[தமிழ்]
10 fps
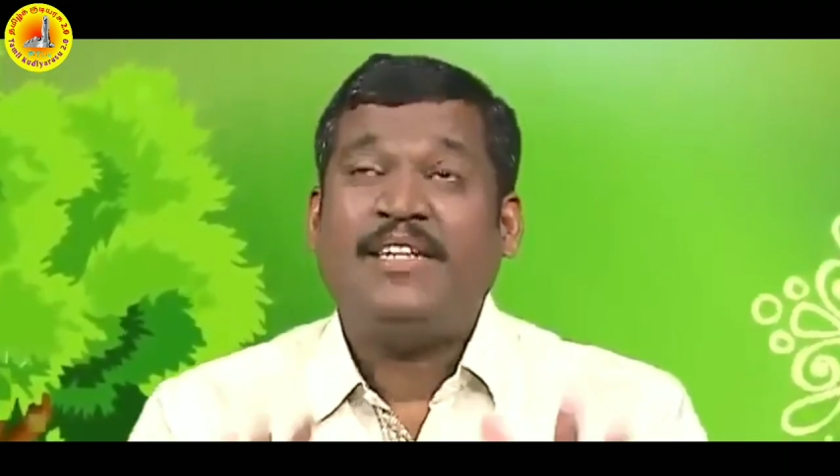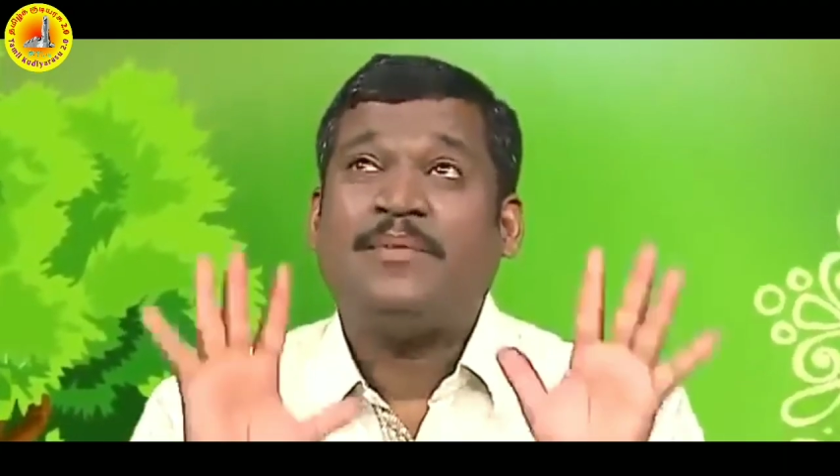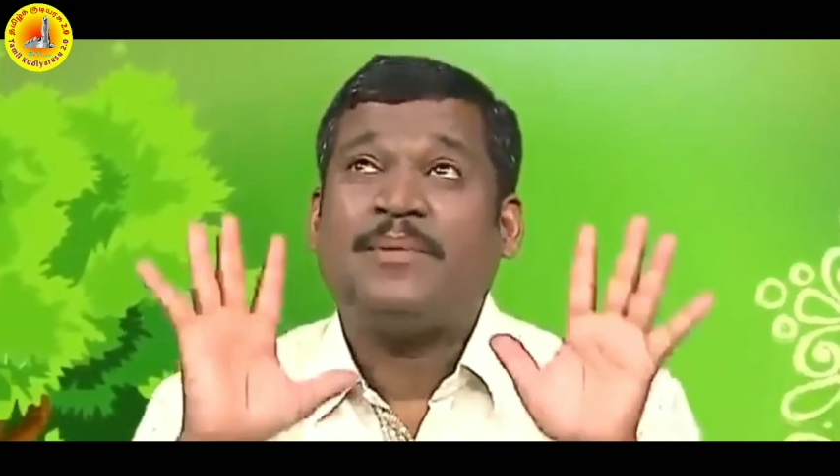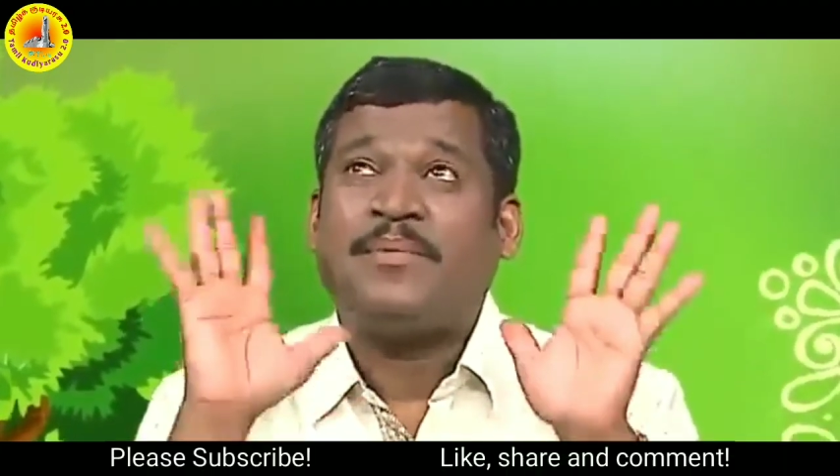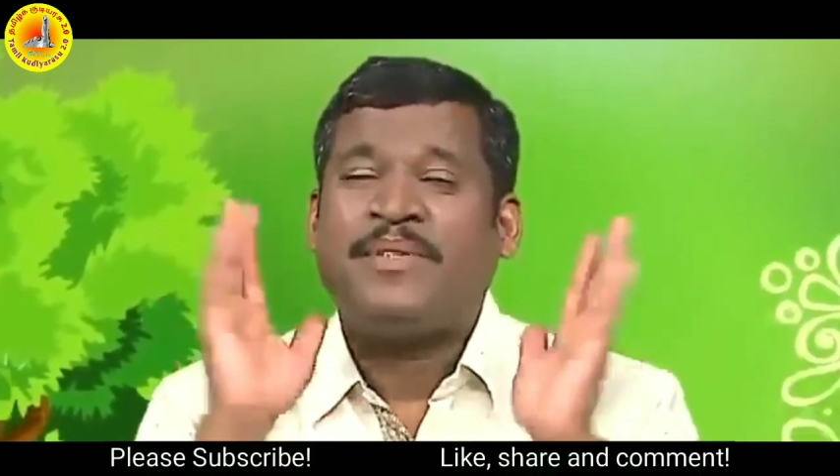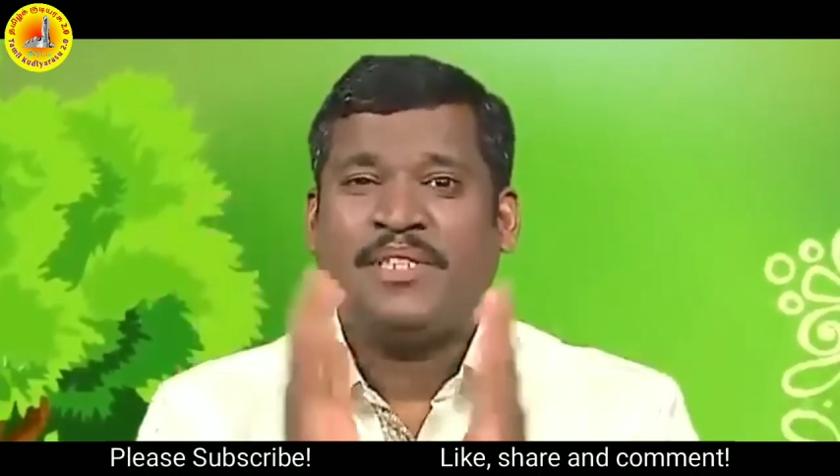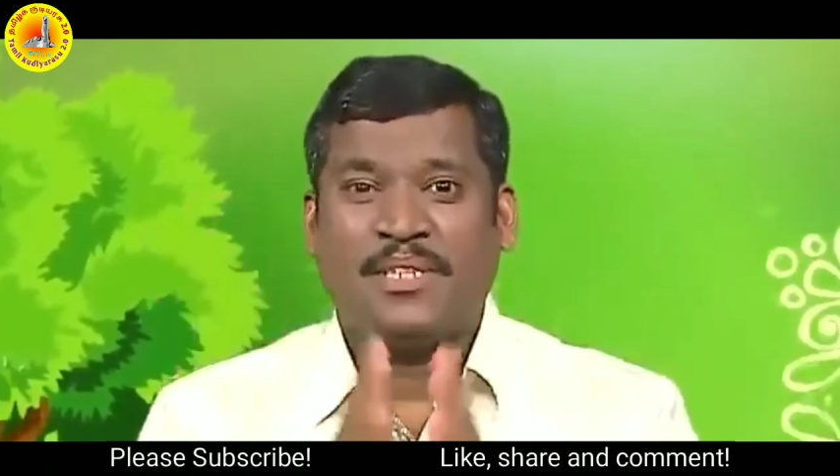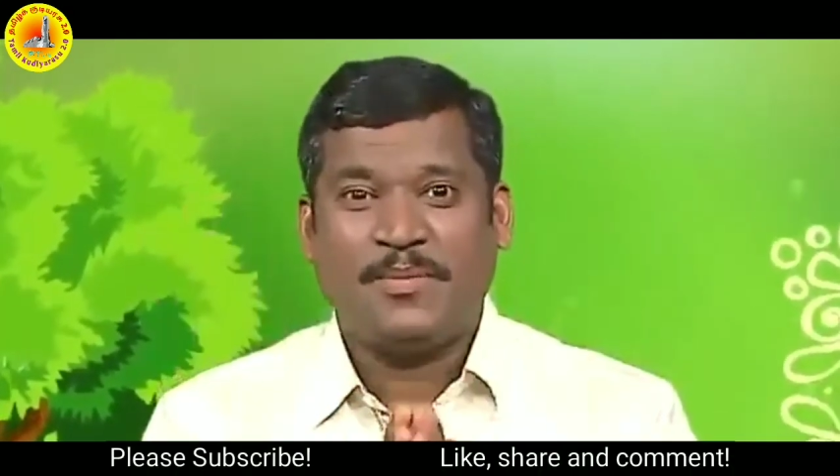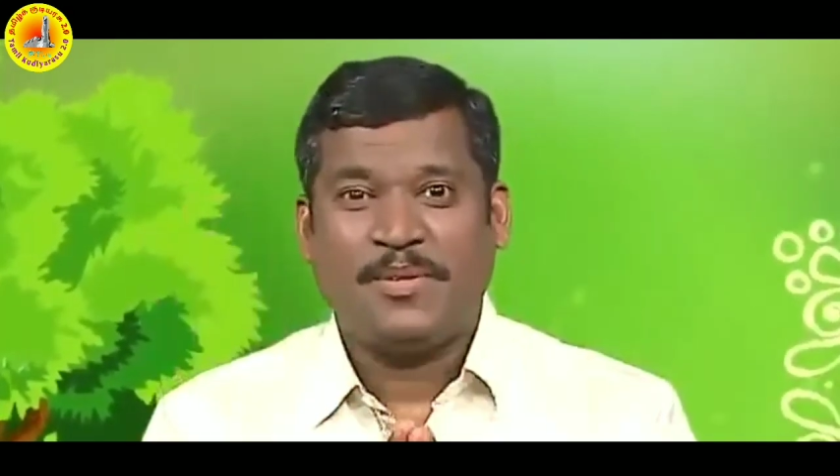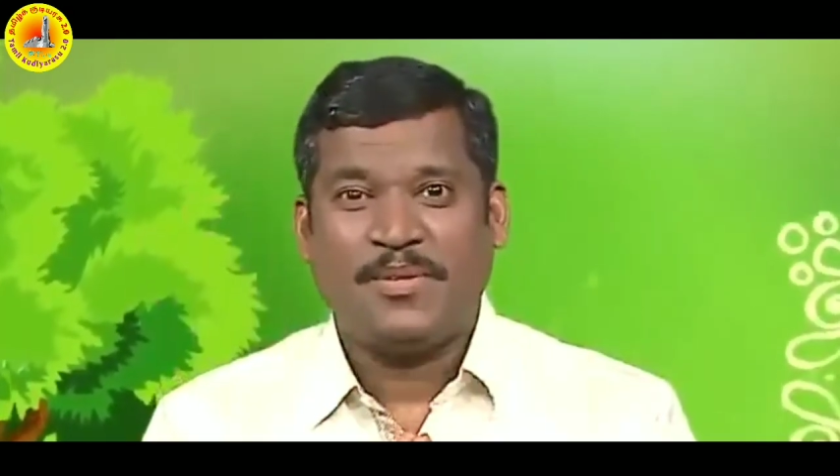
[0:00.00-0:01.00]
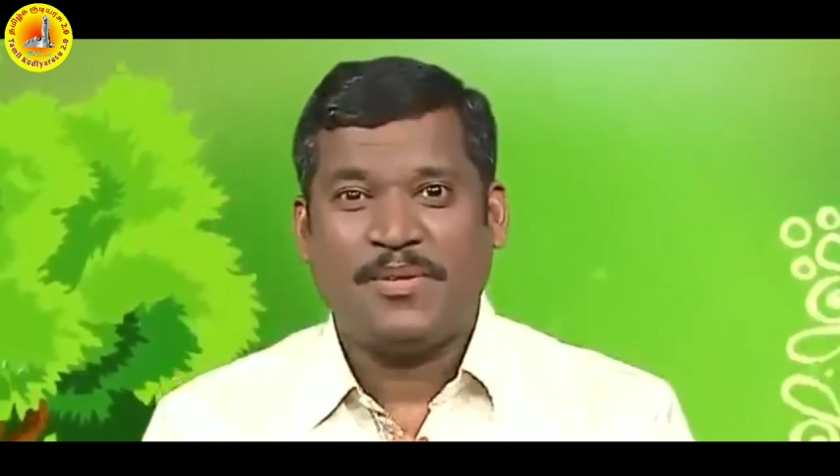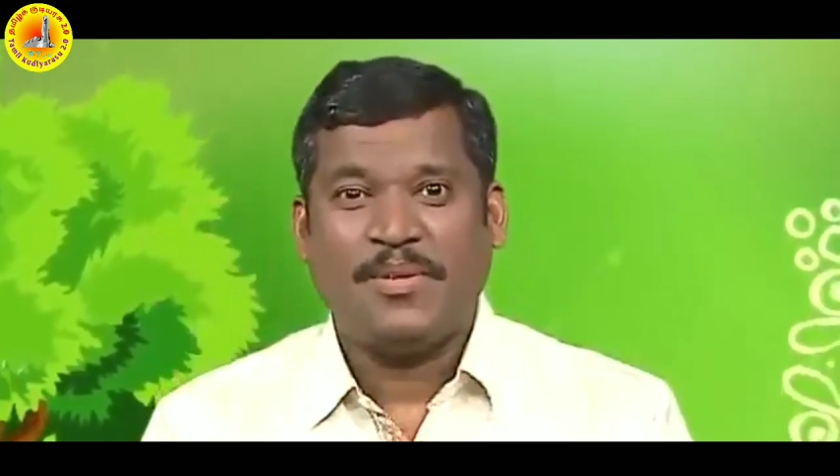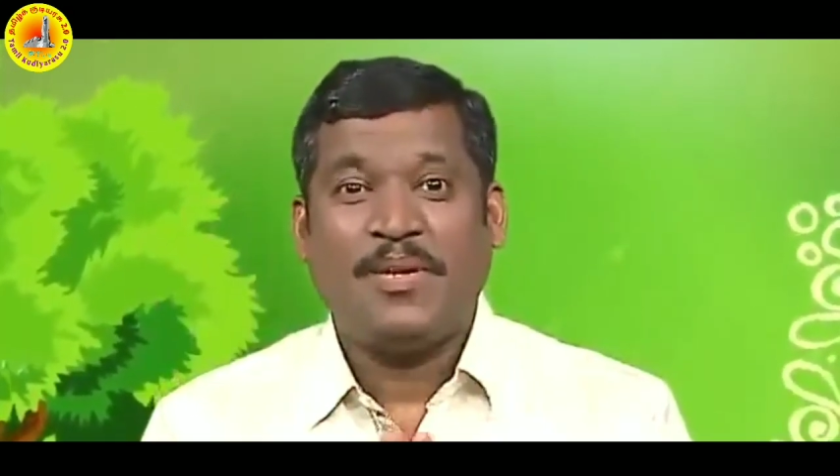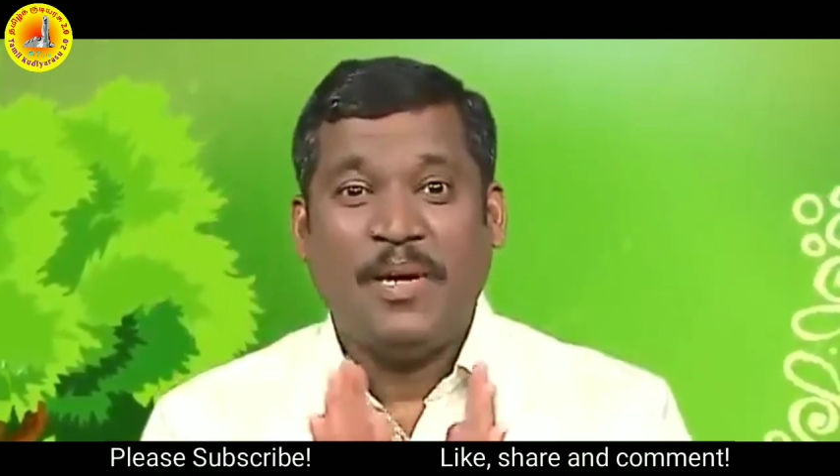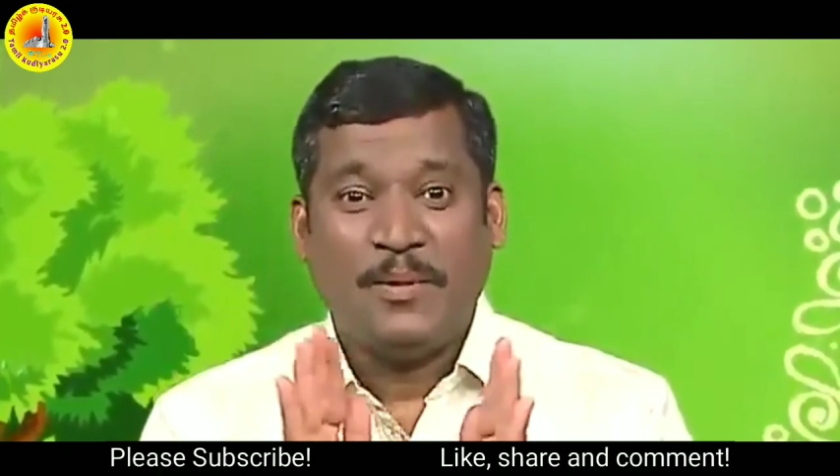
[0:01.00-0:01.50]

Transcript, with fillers: இந்த பிரபஞ்சம் என்ன பண்ணோம்